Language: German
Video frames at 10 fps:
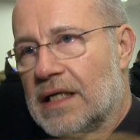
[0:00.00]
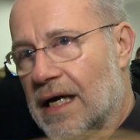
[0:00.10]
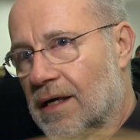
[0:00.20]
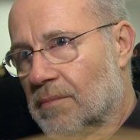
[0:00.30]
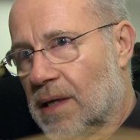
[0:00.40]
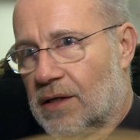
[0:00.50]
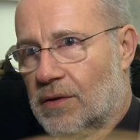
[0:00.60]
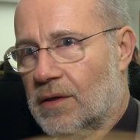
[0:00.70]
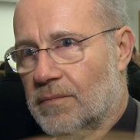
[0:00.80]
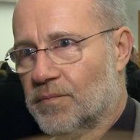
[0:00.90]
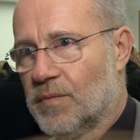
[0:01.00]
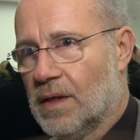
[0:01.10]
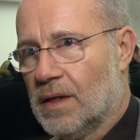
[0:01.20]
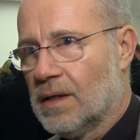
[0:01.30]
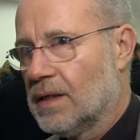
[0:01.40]
Gedanken machen können.
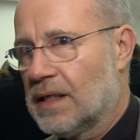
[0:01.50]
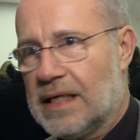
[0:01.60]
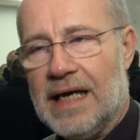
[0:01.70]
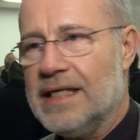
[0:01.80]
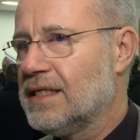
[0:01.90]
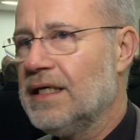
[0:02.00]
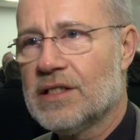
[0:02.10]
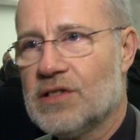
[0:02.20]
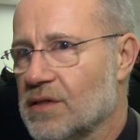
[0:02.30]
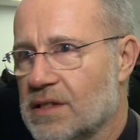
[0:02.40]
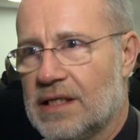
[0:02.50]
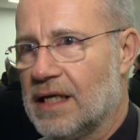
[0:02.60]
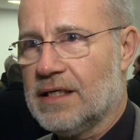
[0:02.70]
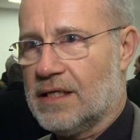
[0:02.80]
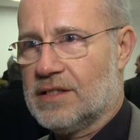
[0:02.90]
Kein Tier sonst
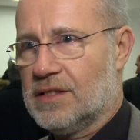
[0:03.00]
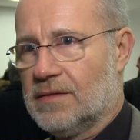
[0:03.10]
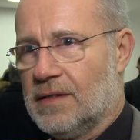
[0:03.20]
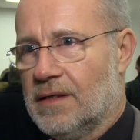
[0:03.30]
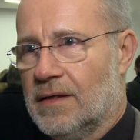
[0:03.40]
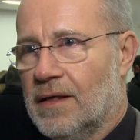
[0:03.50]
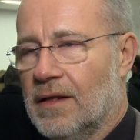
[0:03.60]
kann das. Ja?